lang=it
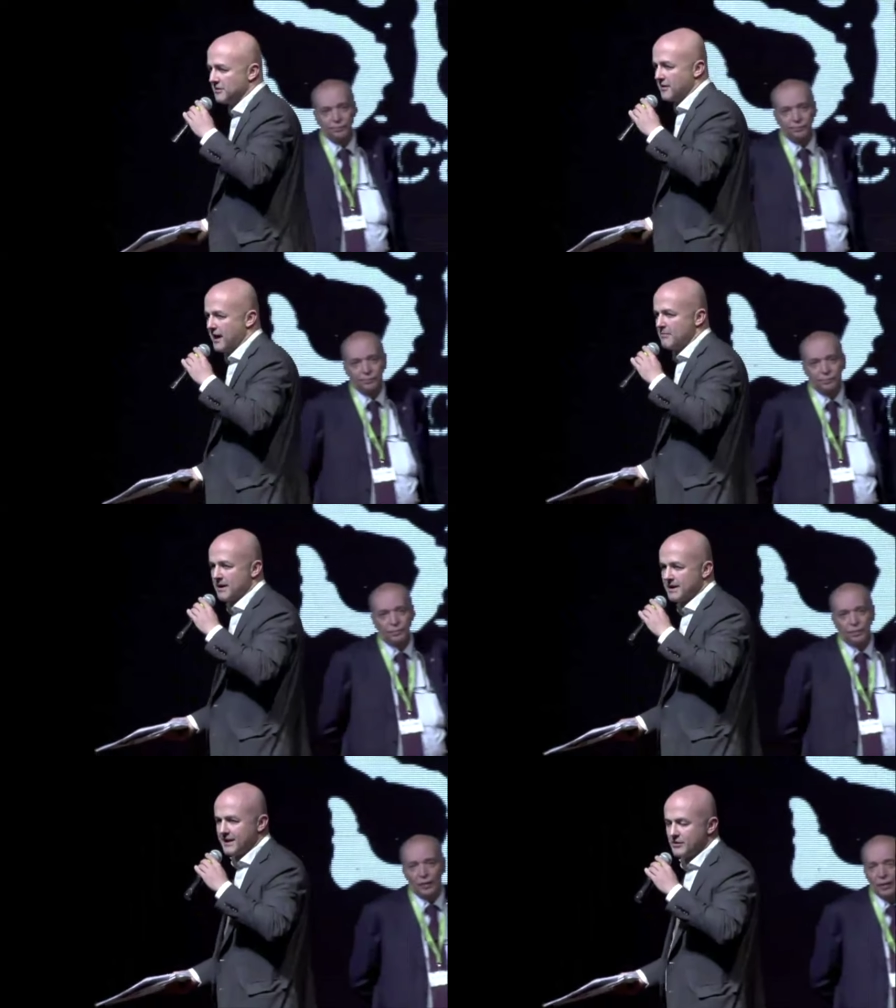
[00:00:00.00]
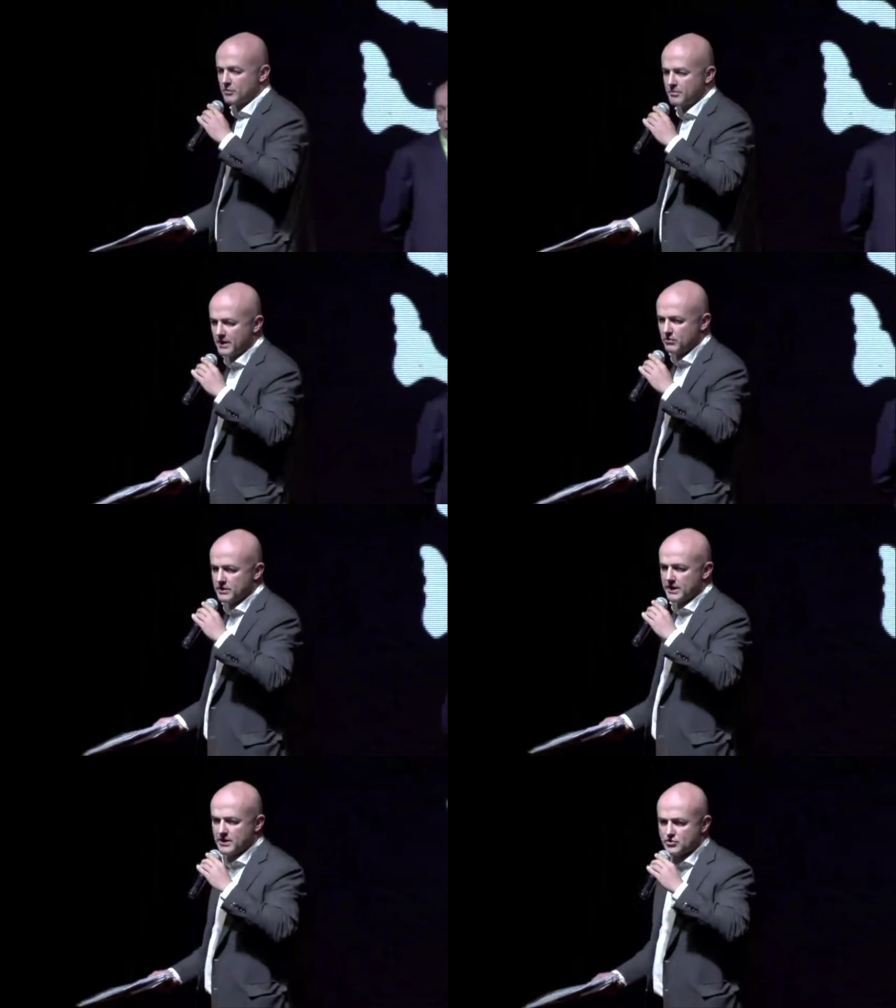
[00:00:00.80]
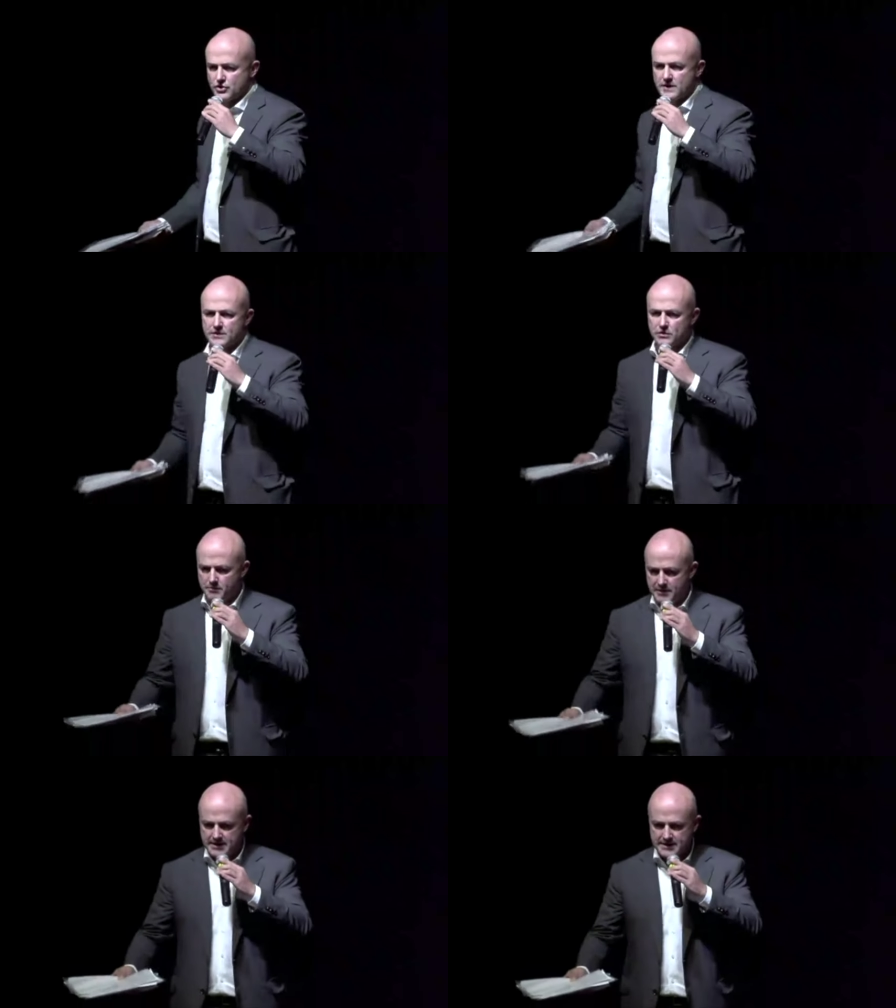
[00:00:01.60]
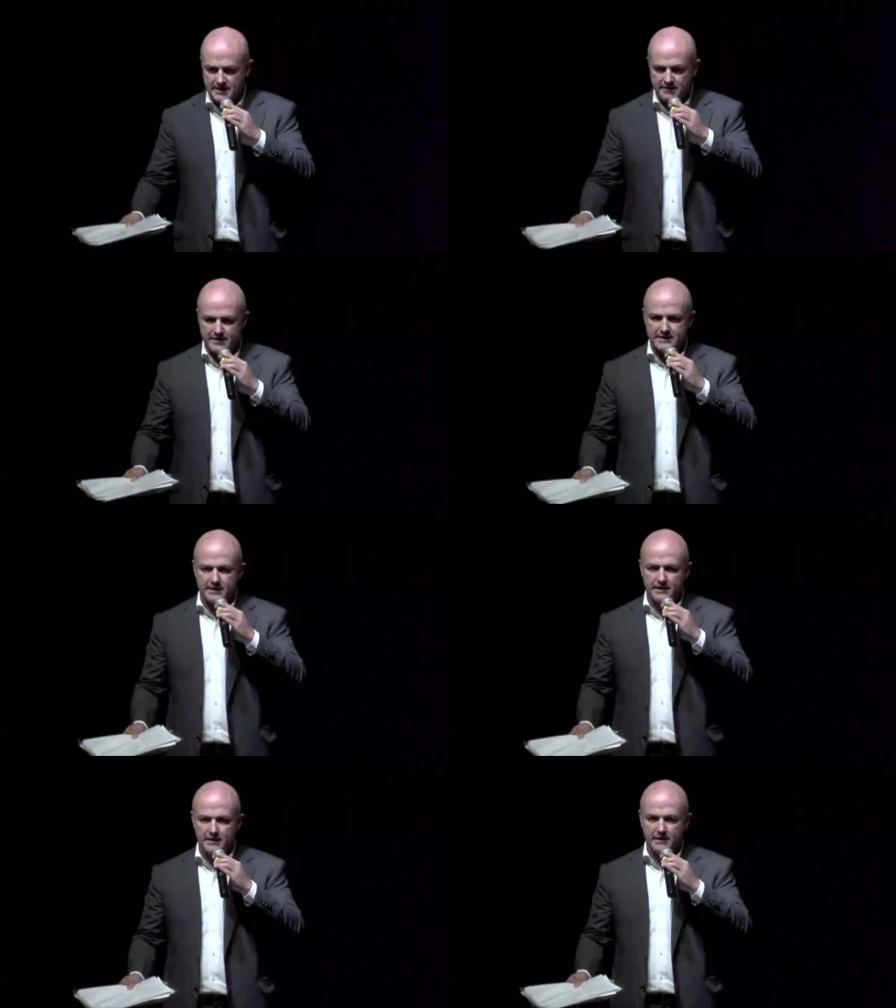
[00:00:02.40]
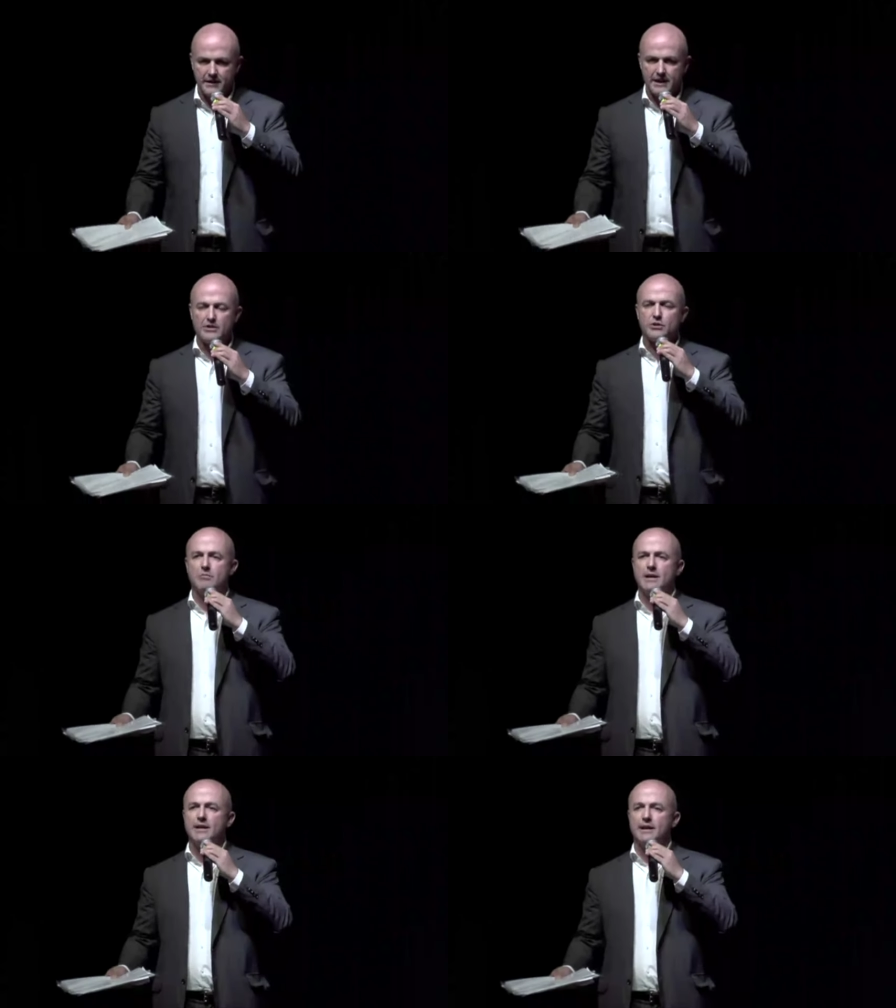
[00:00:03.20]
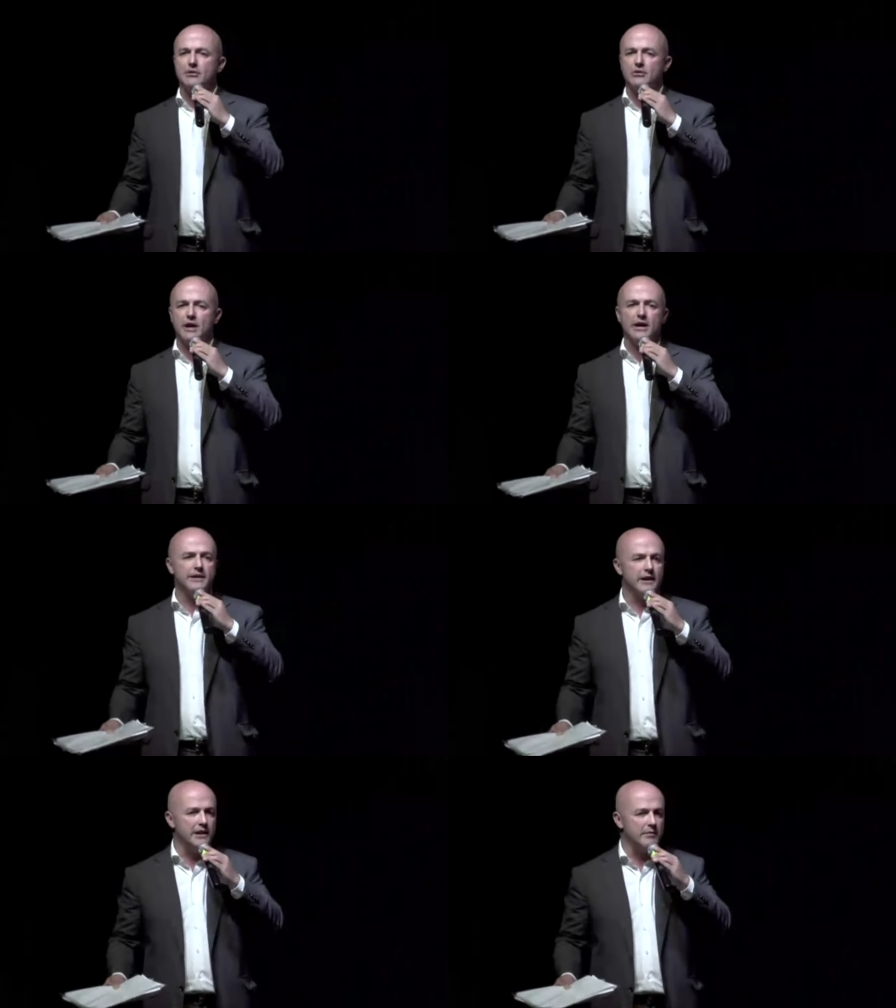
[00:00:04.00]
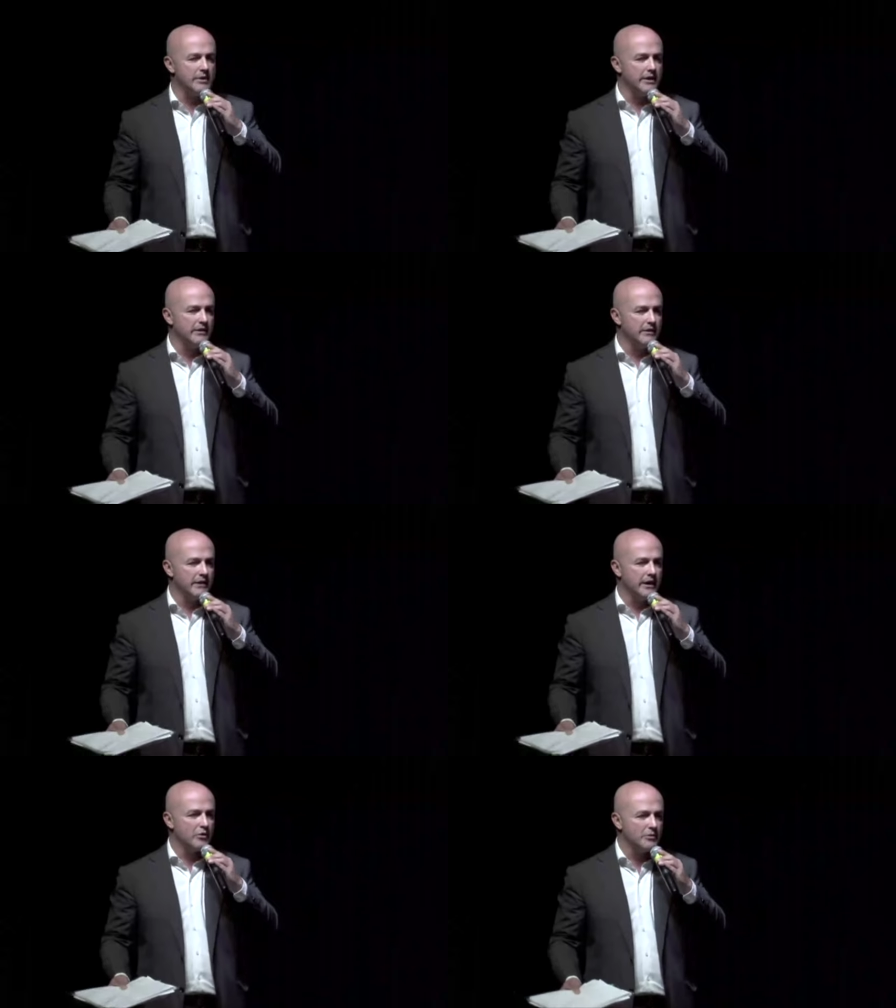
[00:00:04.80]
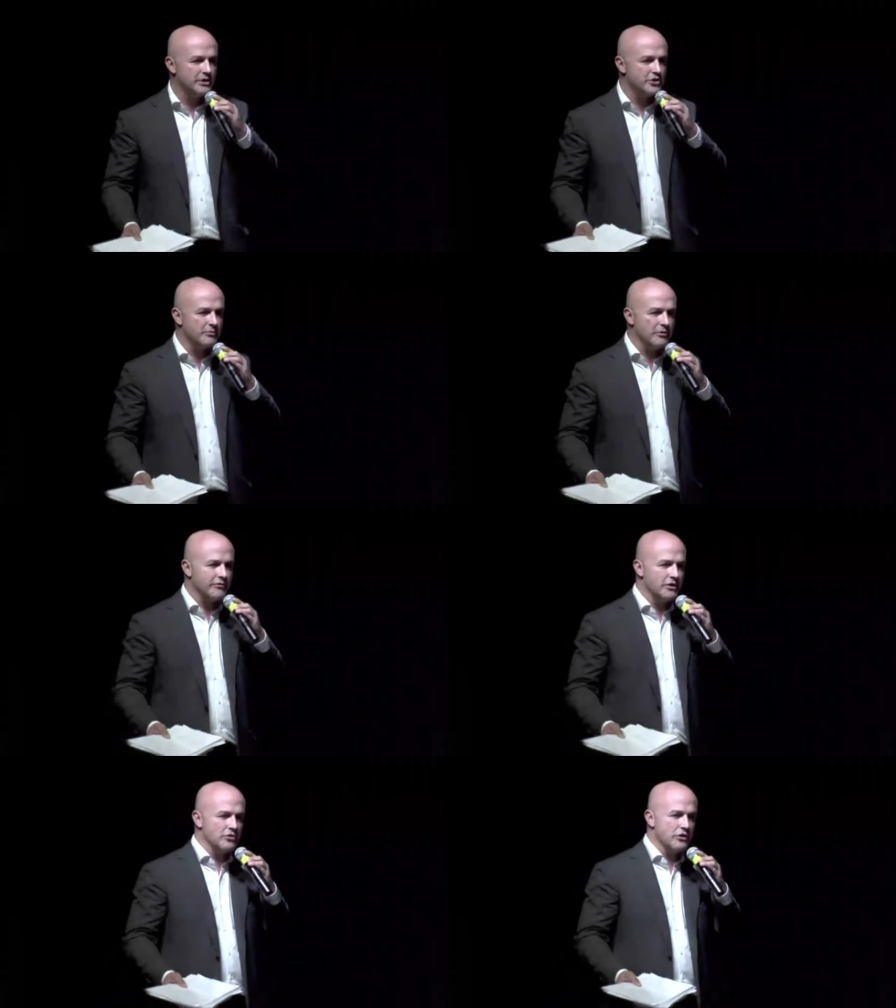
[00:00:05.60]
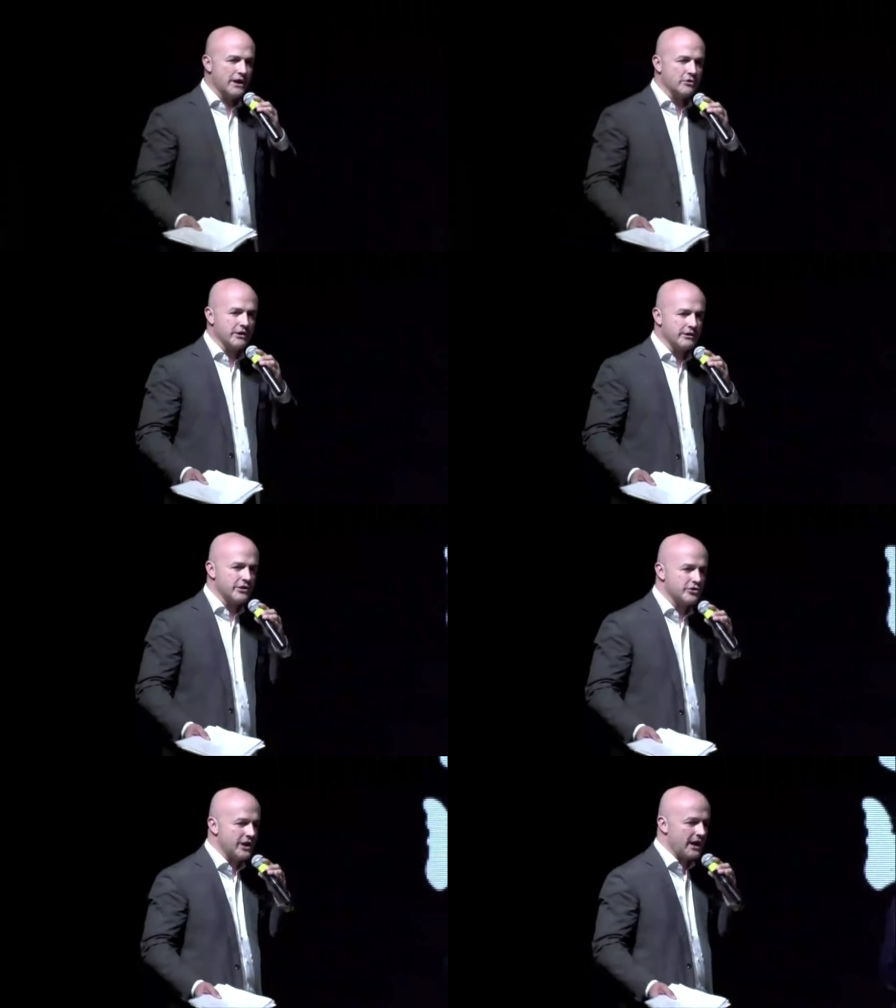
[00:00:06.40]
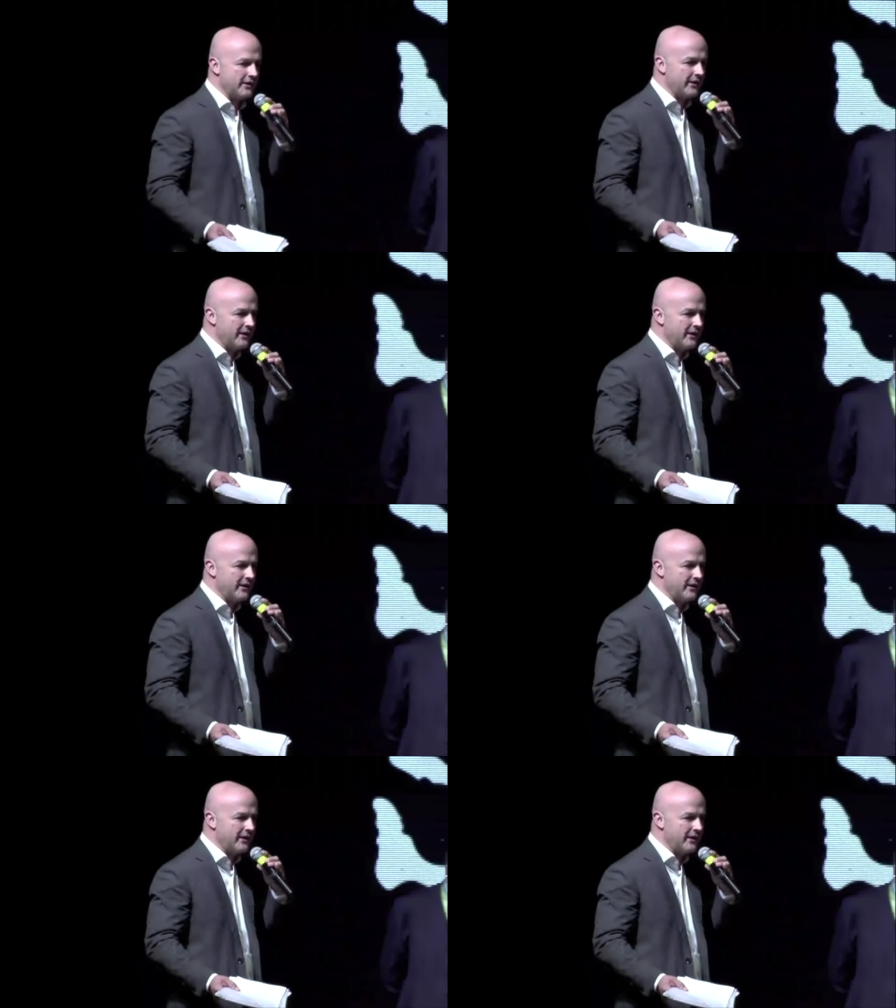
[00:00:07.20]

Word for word: è il banchetto per aiutare l'associazione per iscriversi, l'altro banchetto è dei libri e come dice mio figlio Edoardo che ha dieci anni,